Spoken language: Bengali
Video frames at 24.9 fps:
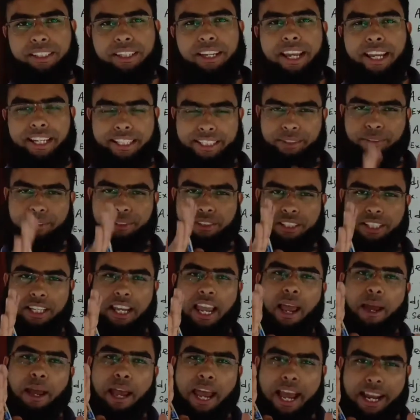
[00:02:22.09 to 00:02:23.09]
একটি হচ্ছে
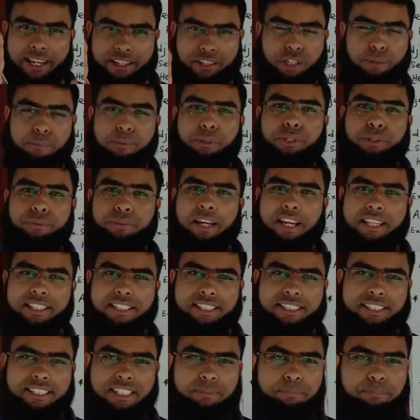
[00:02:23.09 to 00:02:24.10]
অ্যাট্রিবিউটিভ
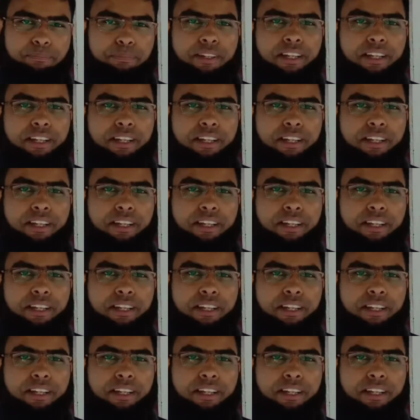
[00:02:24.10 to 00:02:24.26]
অ্যাজেটিভ